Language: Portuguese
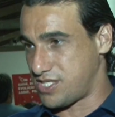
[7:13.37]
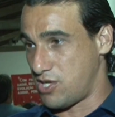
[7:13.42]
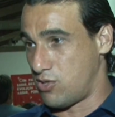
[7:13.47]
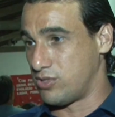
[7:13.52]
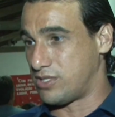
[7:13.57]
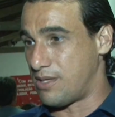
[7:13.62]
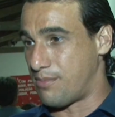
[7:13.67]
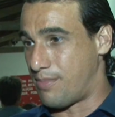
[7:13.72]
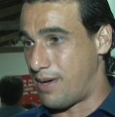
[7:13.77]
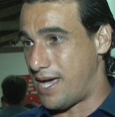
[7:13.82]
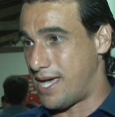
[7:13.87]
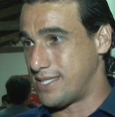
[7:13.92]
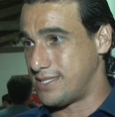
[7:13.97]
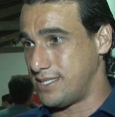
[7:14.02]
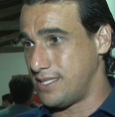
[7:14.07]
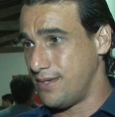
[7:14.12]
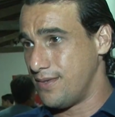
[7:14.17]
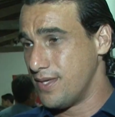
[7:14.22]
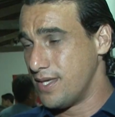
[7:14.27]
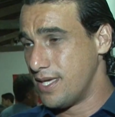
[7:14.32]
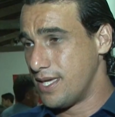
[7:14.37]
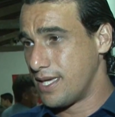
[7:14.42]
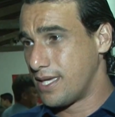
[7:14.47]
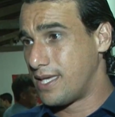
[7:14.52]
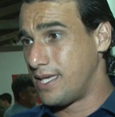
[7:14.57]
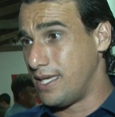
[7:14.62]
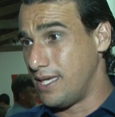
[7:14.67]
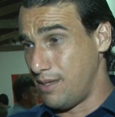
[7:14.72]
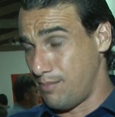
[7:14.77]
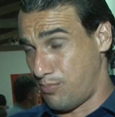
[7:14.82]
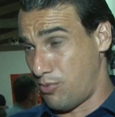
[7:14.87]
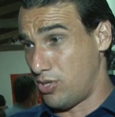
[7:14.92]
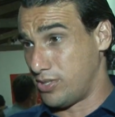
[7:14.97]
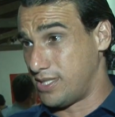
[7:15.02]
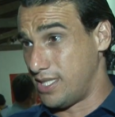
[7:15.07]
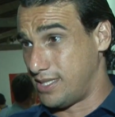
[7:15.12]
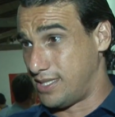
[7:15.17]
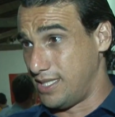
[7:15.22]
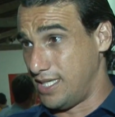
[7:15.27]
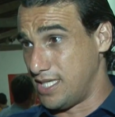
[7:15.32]
que é outra base que é
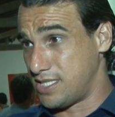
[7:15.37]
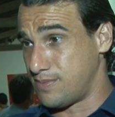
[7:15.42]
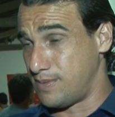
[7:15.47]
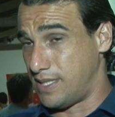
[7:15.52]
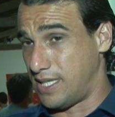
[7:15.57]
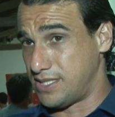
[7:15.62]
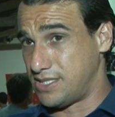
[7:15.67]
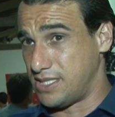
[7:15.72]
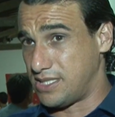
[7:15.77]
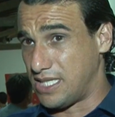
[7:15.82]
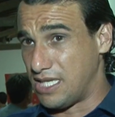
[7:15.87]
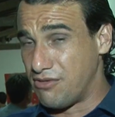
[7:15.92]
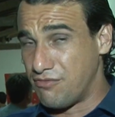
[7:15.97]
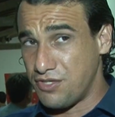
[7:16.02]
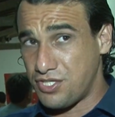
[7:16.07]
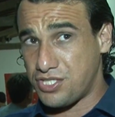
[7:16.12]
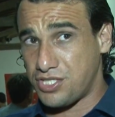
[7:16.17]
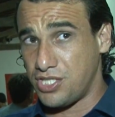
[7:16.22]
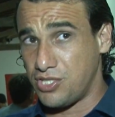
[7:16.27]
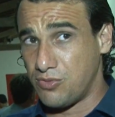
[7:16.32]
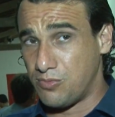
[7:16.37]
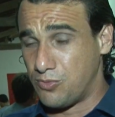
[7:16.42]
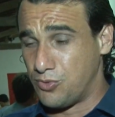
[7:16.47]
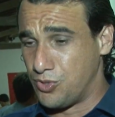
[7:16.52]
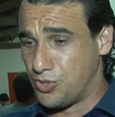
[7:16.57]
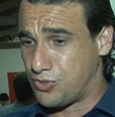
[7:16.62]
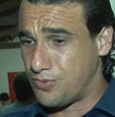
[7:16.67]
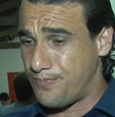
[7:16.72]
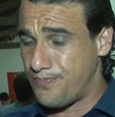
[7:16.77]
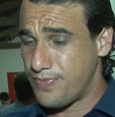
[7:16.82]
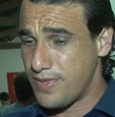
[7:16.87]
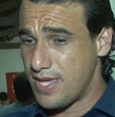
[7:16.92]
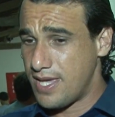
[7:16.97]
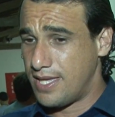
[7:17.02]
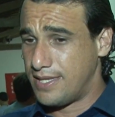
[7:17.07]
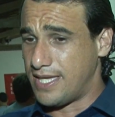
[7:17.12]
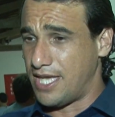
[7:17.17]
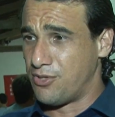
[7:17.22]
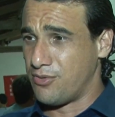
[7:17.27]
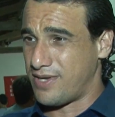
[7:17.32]
importantíssima. Né? A gente tem investido muito
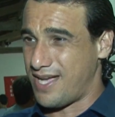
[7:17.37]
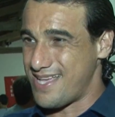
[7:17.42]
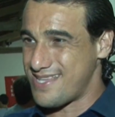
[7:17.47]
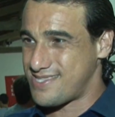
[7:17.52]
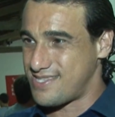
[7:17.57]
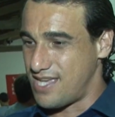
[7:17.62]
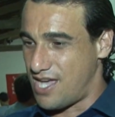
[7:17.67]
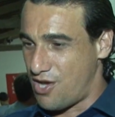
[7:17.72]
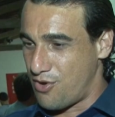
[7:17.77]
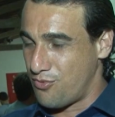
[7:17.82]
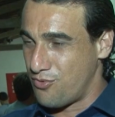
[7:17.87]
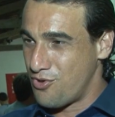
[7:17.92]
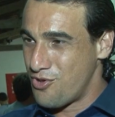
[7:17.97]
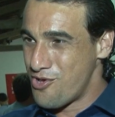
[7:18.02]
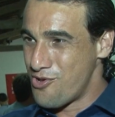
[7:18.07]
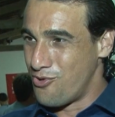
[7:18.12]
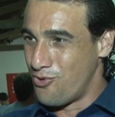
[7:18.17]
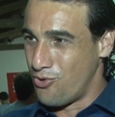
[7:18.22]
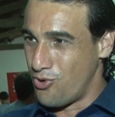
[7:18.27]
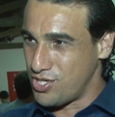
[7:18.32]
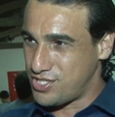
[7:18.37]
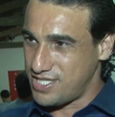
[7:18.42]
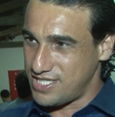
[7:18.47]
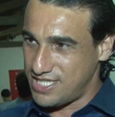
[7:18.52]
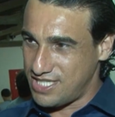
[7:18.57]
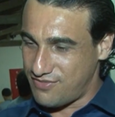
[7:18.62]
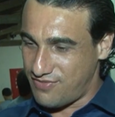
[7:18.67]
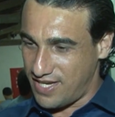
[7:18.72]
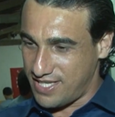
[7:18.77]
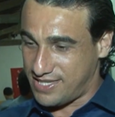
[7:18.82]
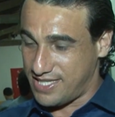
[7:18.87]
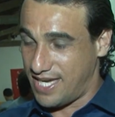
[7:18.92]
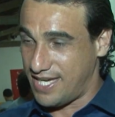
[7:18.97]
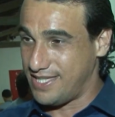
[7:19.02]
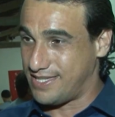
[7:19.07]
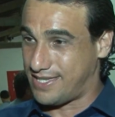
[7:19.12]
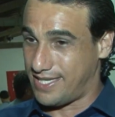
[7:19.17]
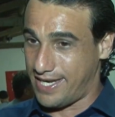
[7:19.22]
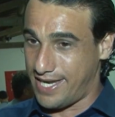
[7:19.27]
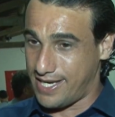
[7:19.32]
na educação. Hoje a gente vai ter a
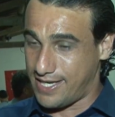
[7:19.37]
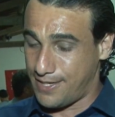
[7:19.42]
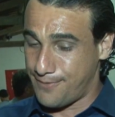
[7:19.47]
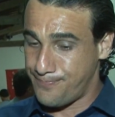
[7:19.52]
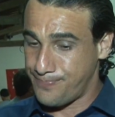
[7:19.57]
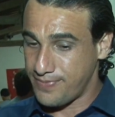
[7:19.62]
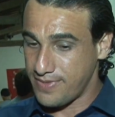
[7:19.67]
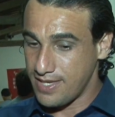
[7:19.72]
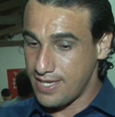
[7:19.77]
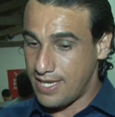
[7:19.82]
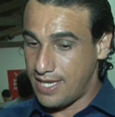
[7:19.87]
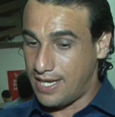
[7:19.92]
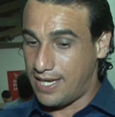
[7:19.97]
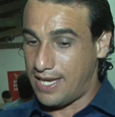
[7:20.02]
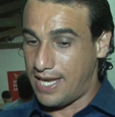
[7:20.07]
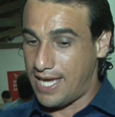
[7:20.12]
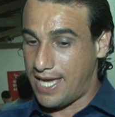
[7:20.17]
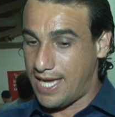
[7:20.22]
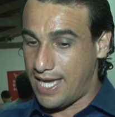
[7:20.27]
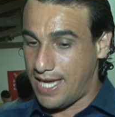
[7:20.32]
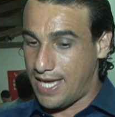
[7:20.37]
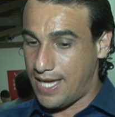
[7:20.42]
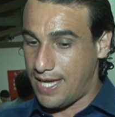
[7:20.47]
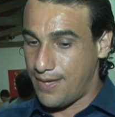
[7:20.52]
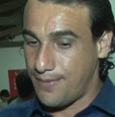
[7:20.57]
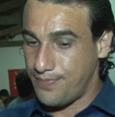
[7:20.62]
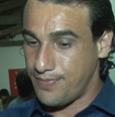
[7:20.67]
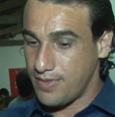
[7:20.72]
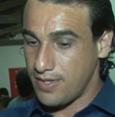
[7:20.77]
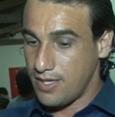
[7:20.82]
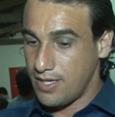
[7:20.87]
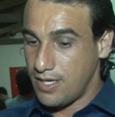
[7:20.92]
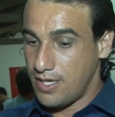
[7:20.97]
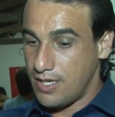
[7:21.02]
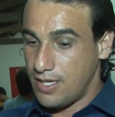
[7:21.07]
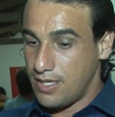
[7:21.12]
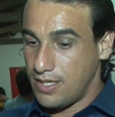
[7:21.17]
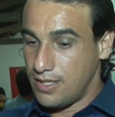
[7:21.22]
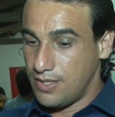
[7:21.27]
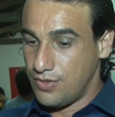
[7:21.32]
entrega lá
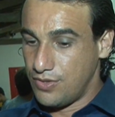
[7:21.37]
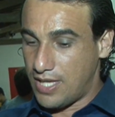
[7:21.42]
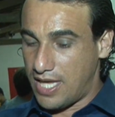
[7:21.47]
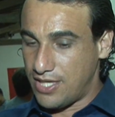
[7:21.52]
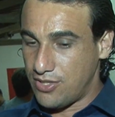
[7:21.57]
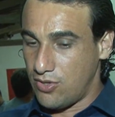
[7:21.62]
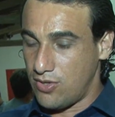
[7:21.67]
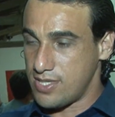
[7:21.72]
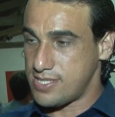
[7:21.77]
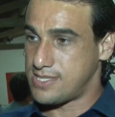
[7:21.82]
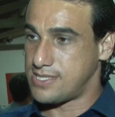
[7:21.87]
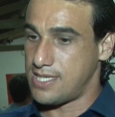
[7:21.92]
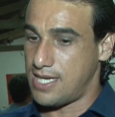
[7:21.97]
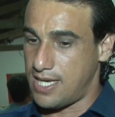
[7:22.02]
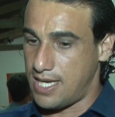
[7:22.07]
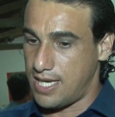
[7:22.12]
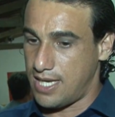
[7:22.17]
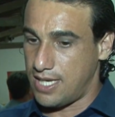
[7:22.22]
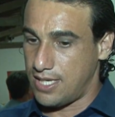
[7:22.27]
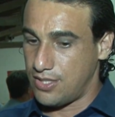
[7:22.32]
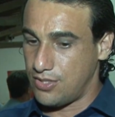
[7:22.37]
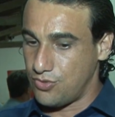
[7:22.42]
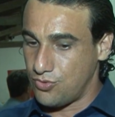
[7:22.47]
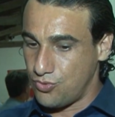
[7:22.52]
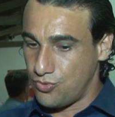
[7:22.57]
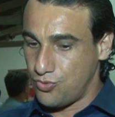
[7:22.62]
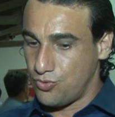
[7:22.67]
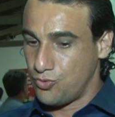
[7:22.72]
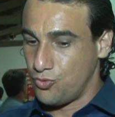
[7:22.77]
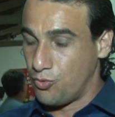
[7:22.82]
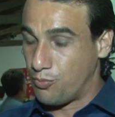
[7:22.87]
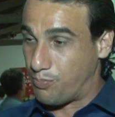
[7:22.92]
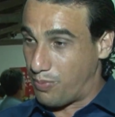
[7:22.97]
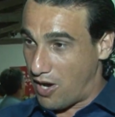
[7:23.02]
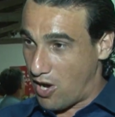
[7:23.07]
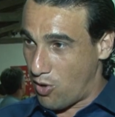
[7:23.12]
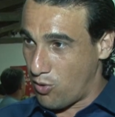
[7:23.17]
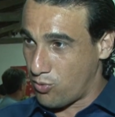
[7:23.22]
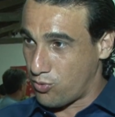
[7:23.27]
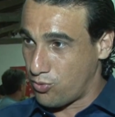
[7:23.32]
na nossa, no, no
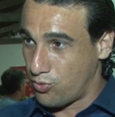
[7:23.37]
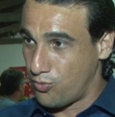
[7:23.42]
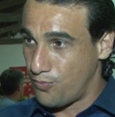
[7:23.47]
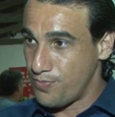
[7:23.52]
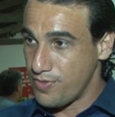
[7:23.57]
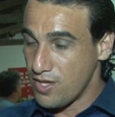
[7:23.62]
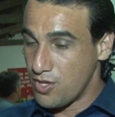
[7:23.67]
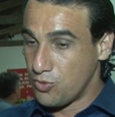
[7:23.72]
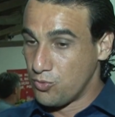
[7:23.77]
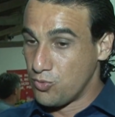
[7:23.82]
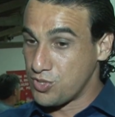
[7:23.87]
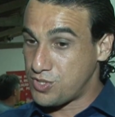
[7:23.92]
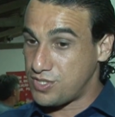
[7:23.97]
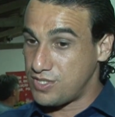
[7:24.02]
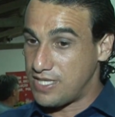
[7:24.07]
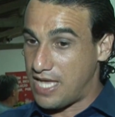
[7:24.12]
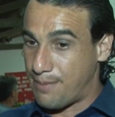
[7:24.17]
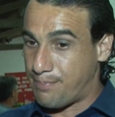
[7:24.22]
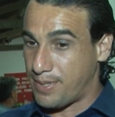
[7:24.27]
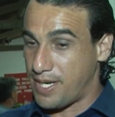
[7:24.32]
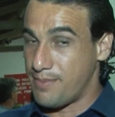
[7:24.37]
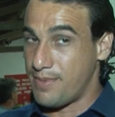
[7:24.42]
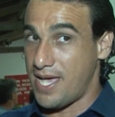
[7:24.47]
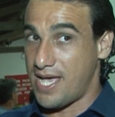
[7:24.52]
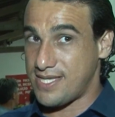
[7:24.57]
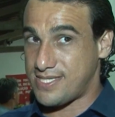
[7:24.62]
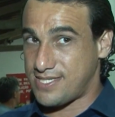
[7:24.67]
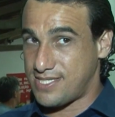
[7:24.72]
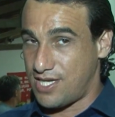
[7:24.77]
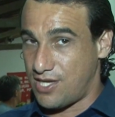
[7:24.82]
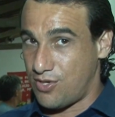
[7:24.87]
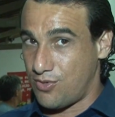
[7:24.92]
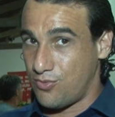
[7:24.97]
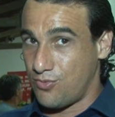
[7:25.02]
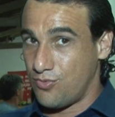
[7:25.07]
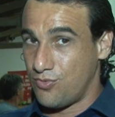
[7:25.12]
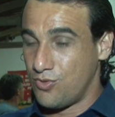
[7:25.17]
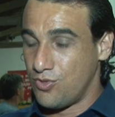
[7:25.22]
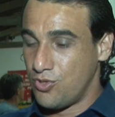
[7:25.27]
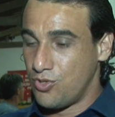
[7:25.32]
palco dos, da
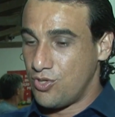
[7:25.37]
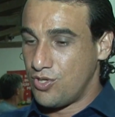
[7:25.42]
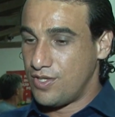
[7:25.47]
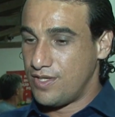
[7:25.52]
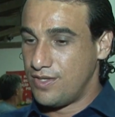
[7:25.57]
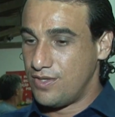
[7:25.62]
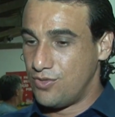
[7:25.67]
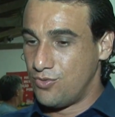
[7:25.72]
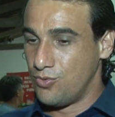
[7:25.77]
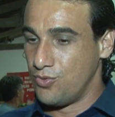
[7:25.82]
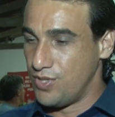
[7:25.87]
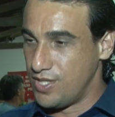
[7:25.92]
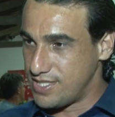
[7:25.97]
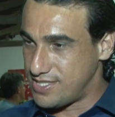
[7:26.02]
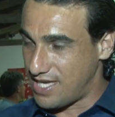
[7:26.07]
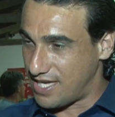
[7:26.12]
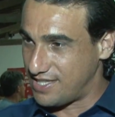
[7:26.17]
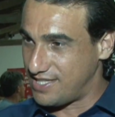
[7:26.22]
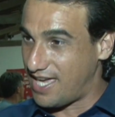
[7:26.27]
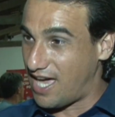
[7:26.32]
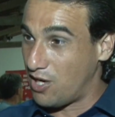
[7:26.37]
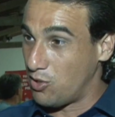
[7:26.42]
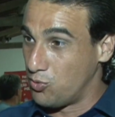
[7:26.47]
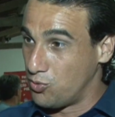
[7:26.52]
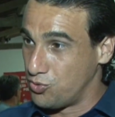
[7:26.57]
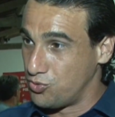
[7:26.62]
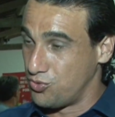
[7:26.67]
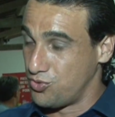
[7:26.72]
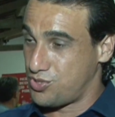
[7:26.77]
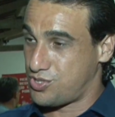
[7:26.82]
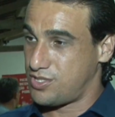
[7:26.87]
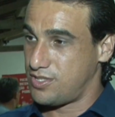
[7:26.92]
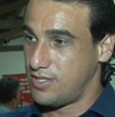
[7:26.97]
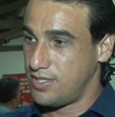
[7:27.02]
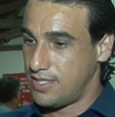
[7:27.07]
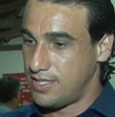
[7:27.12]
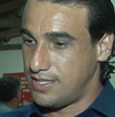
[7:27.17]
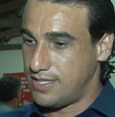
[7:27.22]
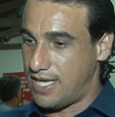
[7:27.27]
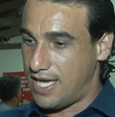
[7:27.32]
premiação dos, de alunos
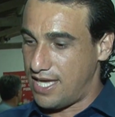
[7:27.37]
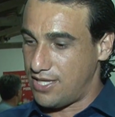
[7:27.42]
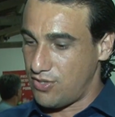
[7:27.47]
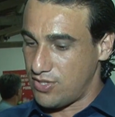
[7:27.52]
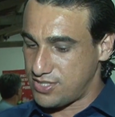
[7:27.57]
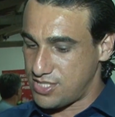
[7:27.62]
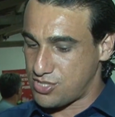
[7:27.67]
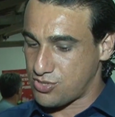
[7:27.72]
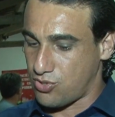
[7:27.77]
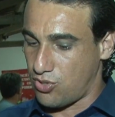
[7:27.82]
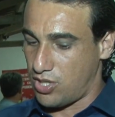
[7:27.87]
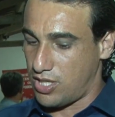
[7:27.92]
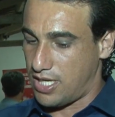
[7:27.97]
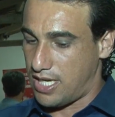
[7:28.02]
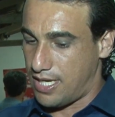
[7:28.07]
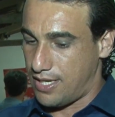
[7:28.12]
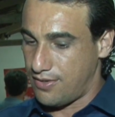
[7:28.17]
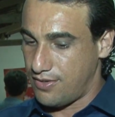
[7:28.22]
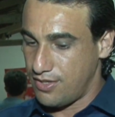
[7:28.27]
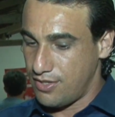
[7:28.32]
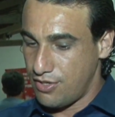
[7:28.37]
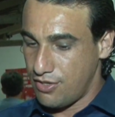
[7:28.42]
da nossa escola